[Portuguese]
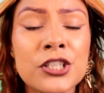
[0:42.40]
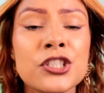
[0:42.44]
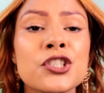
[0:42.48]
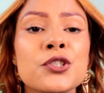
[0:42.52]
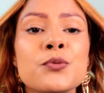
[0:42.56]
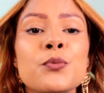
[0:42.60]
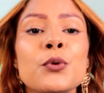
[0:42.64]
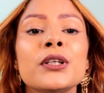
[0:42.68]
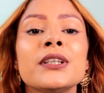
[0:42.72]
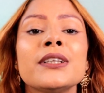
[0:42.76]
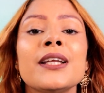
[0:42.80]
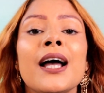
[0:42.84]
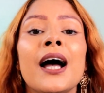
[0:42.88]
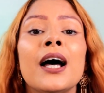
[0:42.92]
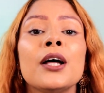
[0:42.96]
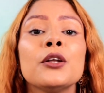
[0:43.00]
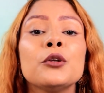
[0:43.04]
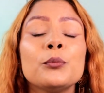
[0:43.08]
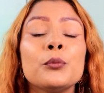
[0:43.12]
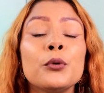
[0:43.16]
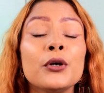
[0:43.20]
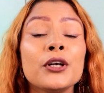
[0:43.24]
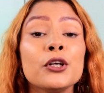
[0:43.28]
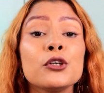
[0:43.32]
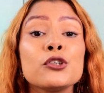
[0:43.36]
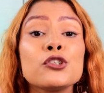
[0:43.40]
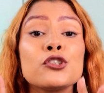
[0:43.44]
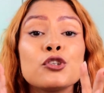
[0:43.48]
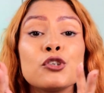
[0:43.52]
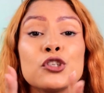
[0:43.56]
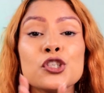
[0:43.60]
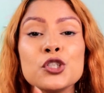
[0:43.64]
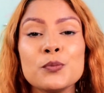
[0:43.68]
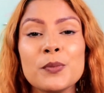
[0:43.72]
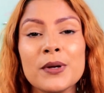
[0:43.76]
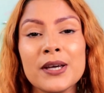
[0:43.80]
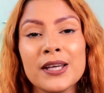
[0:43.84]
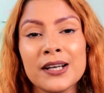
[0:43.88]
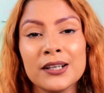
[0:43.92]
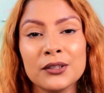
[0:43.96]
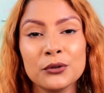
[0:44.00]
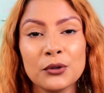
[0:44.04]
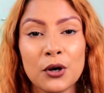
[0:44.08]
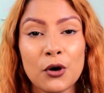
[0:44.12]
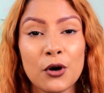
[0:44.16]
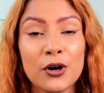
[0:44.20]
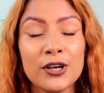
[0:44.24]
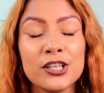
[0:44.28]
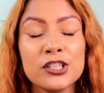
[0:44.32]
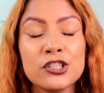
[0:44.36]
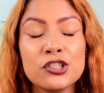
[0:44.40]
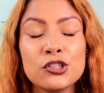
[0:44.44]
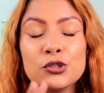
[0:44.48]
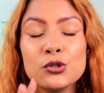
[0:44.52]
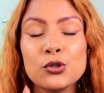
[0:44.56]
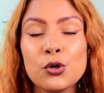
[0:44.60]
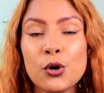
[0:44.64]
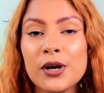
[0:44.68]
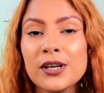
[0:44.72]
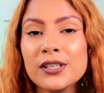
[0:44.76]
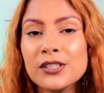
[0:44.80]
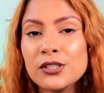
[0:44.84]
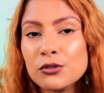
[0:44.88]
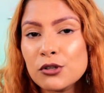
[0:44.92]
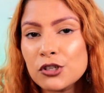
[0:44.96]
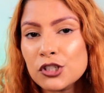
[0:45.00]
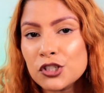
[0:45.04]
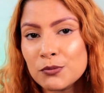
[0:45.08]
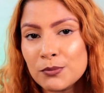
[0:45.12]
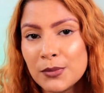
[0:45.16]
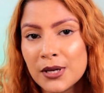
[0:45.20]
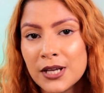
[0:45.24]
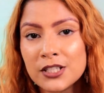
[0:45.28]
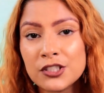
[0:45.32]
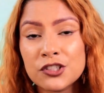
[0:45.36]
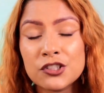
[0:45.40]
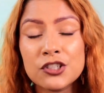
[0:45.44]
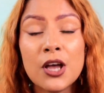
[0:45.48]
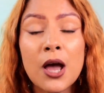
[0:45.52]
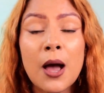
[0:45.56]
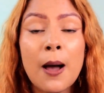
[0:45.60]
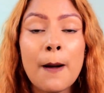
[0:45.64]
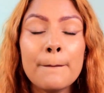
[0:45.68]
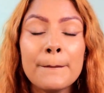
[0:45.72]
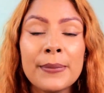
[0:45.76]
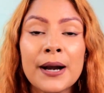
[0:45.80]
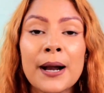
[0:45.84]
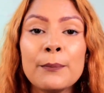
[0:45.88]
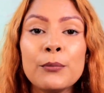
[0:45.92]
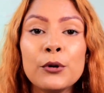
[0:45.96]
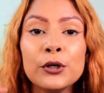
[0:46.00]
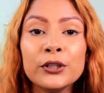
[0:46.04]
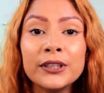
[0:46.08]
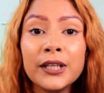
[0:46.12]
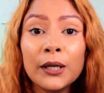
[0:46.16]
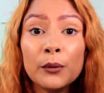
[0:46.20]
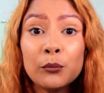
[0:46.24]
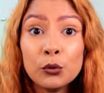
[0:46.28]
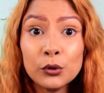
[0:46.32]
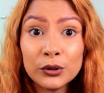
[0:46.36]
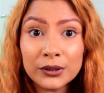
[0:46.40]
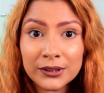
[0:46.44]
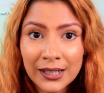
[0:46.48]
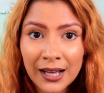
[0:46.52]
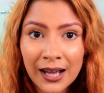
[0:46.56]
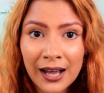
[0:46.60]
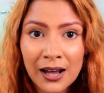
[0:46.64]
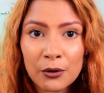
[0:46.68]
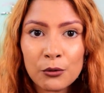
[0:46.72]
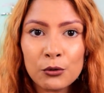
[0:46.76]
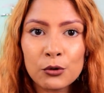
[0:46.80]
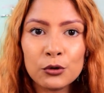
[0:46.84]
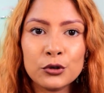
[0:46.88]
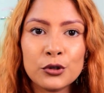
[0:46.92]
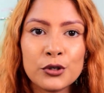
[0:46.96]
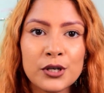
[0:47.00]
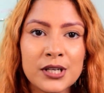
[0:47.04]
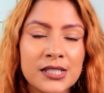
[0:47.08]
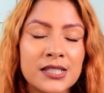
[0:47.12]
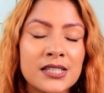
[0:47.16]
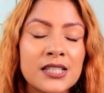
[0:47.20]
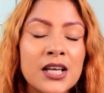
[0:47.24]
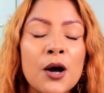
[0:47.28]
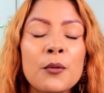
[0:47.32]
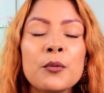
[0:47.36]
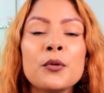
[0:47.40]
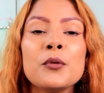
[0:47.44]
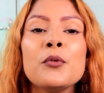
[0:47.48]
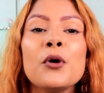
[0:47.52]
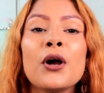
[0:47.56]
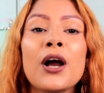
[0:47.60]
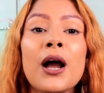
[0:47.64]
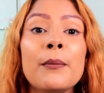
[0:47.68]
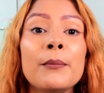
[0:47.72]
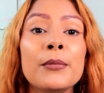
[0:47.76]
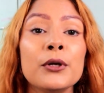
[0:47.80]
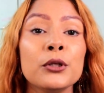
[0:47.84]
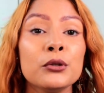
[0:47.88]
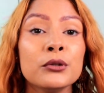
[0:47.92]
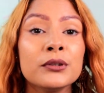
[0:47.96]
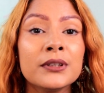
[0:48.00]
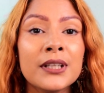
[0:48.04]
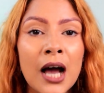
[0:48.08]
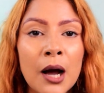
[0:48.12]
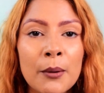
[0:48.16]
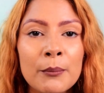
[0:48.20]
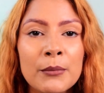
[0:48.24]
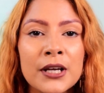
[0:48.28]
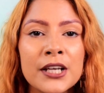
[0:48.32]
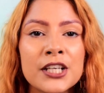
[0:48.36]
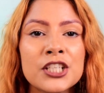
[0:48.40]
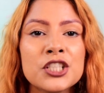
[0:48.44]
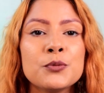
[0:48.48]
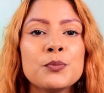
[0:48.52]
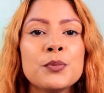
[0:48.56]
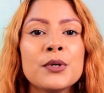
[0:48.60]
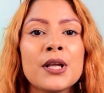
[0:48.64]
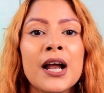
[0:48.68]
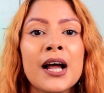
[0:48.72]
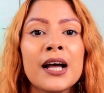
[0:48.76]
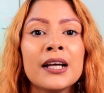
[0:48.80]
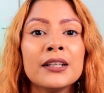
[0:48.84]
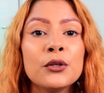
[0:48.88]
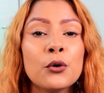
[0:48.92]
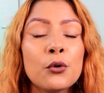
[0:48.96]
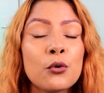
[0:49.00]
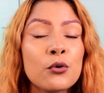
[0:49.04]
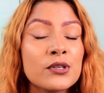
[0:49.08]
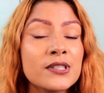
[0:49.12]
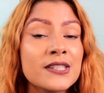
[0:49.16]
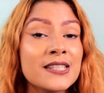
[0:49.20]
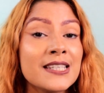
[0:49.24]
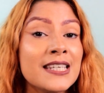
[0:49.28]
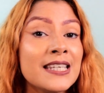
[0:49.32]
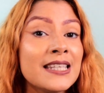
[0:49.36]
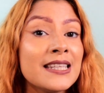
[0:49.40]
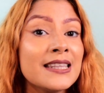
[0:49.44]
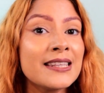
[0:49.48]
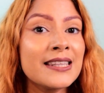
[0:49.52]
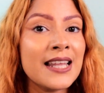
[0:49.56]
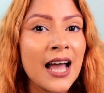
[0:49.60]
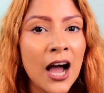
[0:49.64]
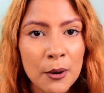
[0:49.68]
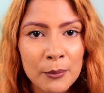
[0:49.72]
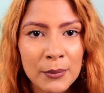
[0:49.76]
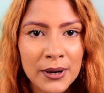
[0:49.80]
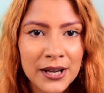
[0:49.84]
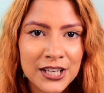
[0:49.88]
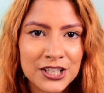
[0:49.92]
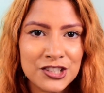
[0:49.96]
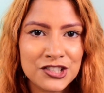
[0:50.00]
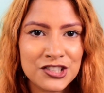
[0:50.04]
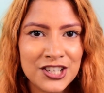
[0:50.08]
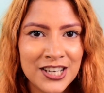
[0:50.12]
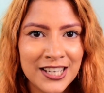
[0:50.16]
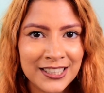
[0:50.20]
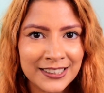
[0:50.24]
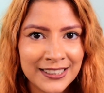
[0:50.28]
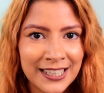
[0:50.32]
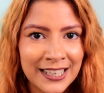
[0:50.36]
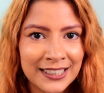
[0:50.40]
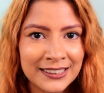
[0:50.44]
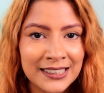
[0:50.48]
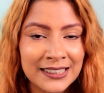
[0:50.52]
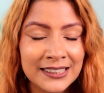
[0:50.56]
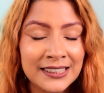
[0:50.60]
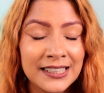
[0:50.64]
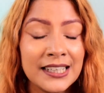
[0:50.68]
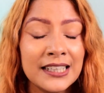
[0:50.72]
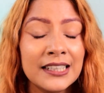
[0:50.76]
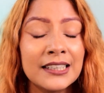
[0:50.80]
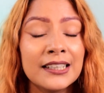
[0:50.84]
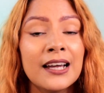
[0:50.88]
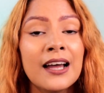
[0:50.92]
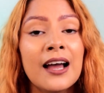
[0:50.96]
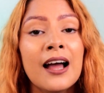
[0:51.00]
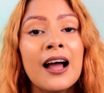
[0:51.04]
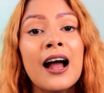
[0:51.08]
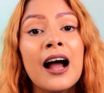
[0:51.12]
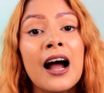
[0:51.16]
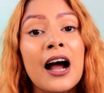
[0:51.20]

desbotado, porque eu estou esperando agora de dois em dois meses para poder mudar a coloração, para o meu cabelo dar uma respirada, eu conseguir dar uma resgatada nele.